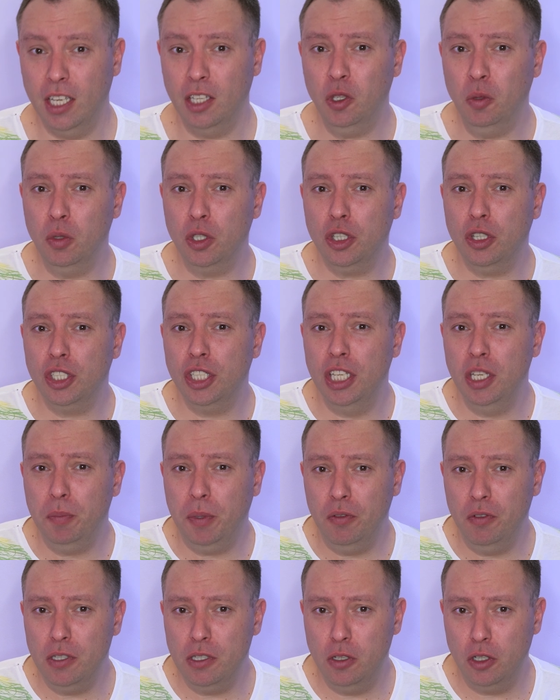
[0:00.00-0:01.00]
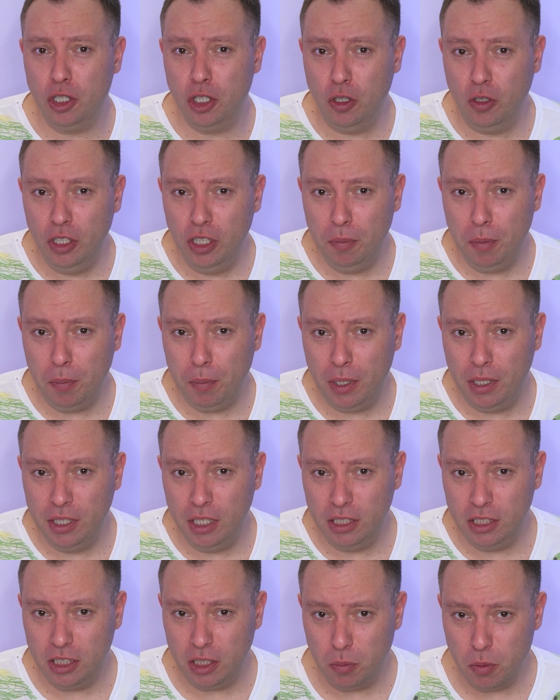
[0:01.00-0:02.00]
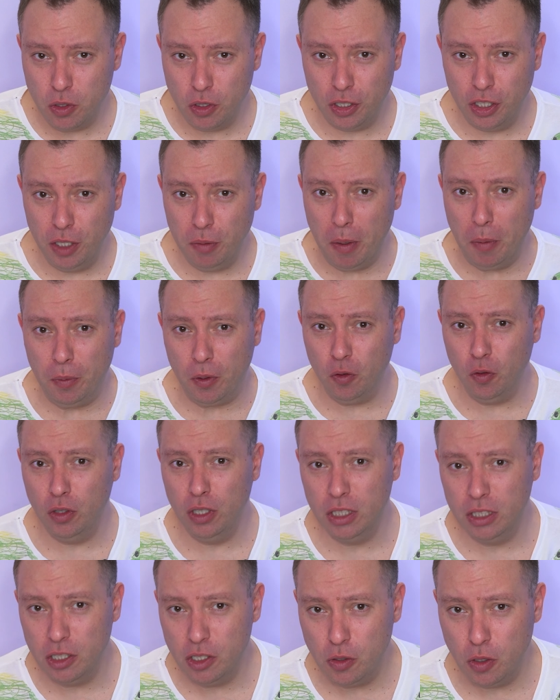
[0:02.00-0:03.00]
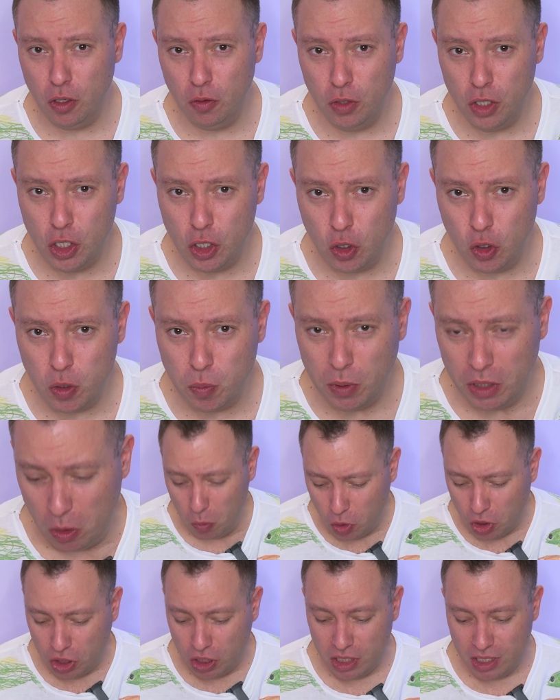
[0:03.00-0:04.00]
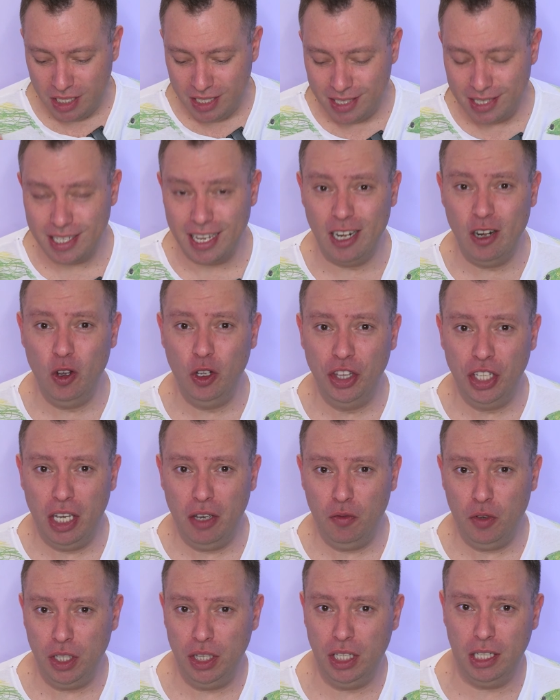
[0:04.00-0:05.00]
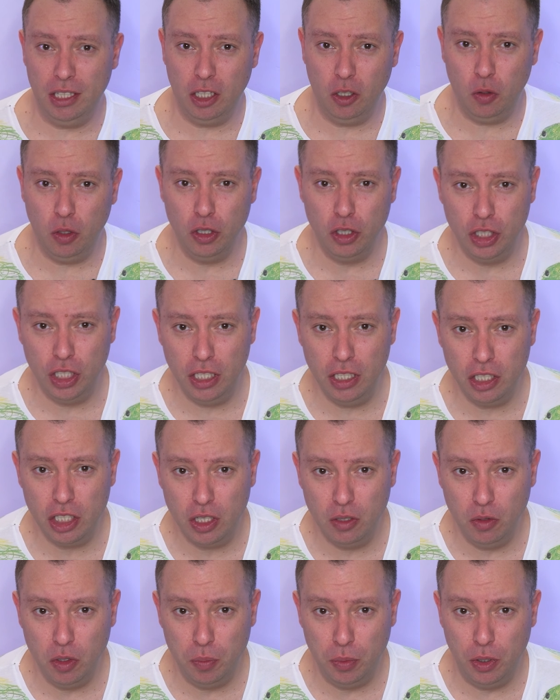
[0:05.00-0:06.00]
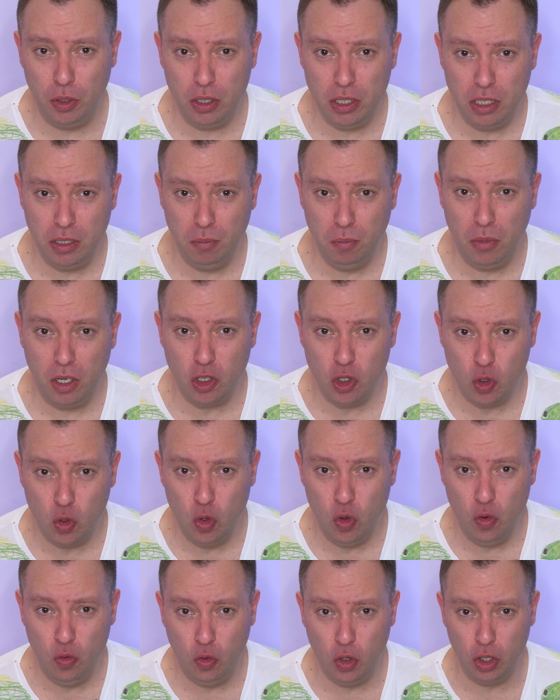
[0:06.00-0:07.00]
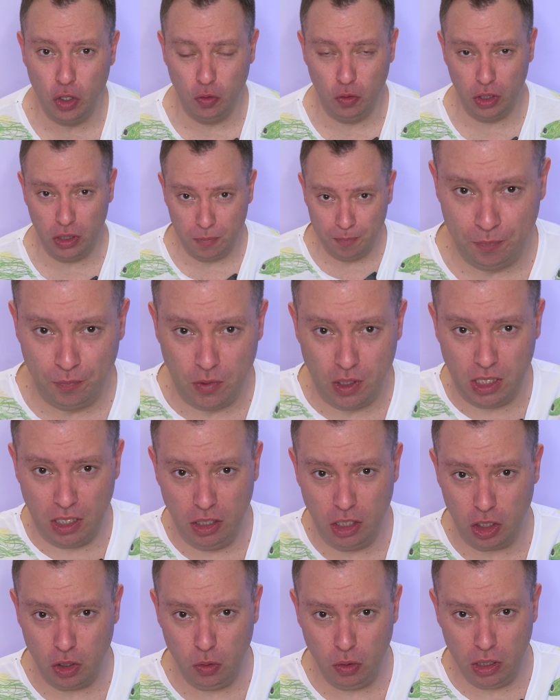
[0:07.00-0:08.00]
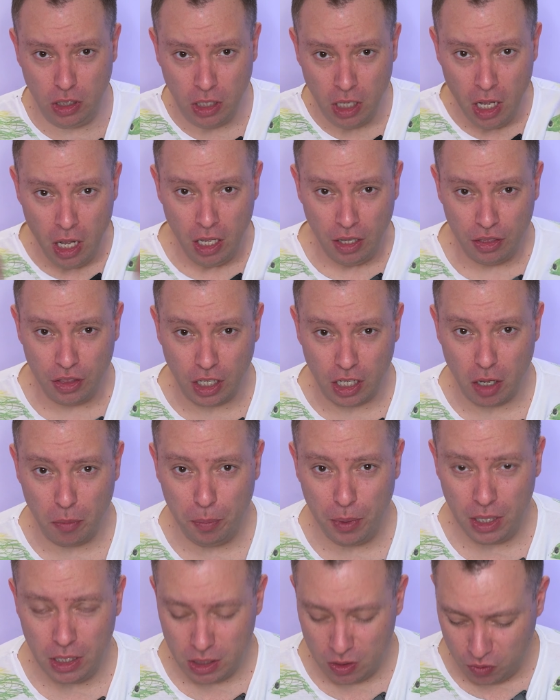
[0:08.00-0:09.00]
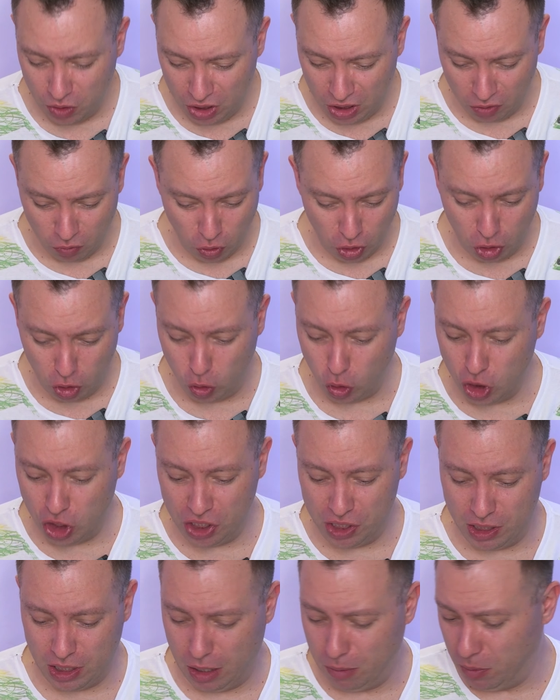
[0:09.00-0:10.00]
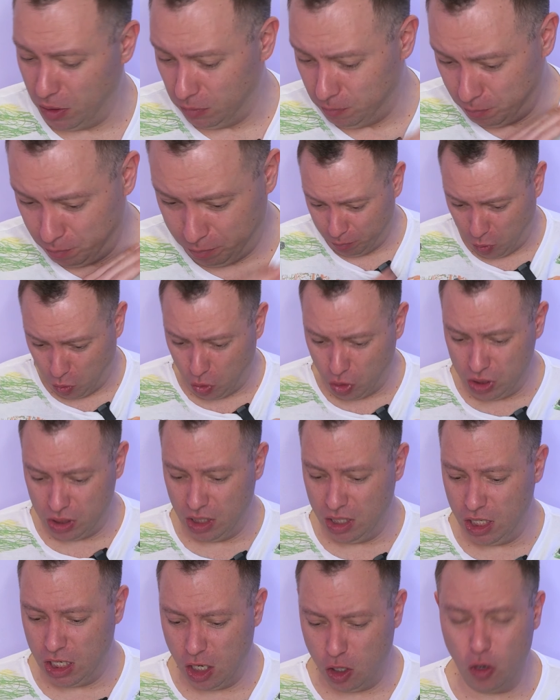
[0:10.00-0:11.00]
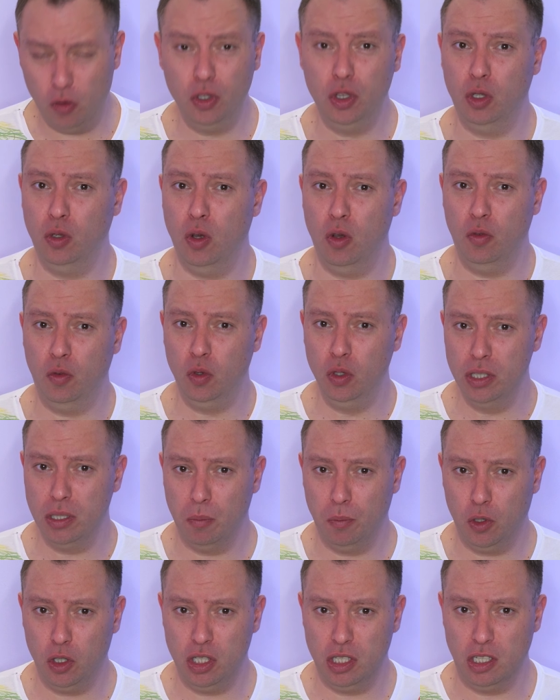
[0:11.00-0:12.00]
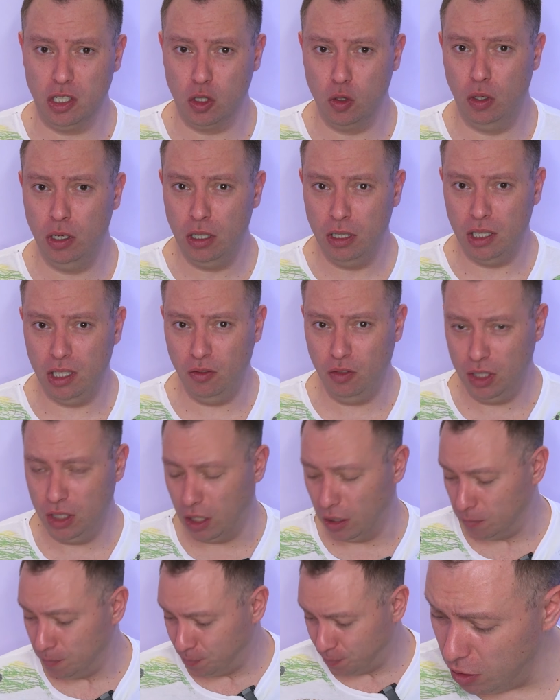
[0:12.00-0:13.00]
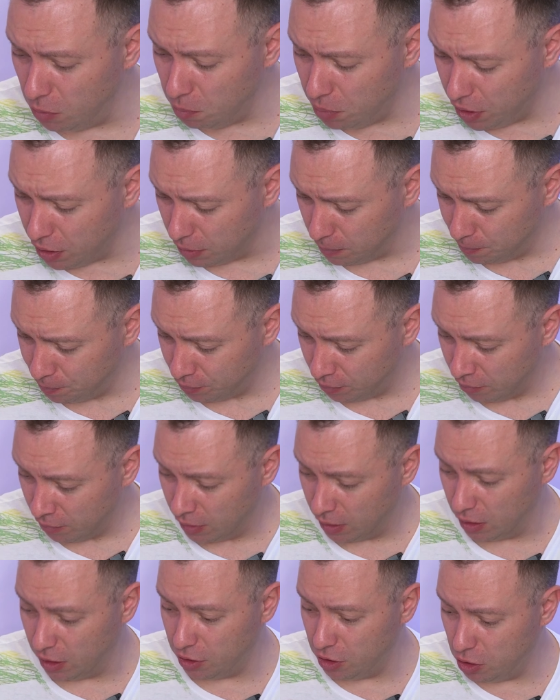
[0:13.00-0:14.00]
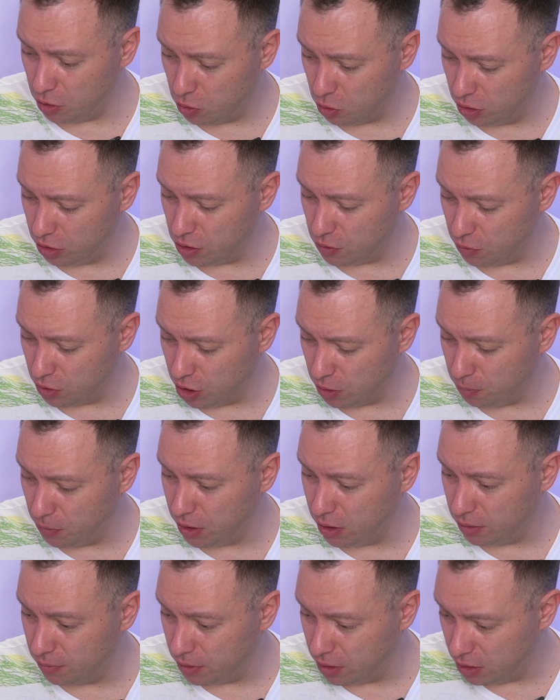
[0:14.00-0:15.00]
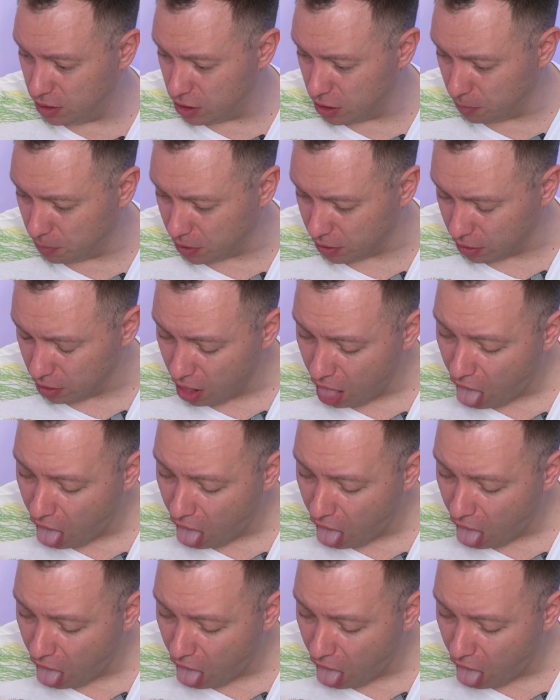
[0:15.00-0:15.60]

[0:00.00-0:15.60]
Я думаю, что Жене повезло, что он не попал на этот обзор и не попробовал этот соевый соус, потому что здесь соленая вода. Такое ощущение, что вы пьете морскую воду. Вот занырнули, нахопали с воды. Вот то же самое. Просто никакого другого вкуса, просто соль и вода. Имбирь. Надеюсь, он освежит мне рецепторы.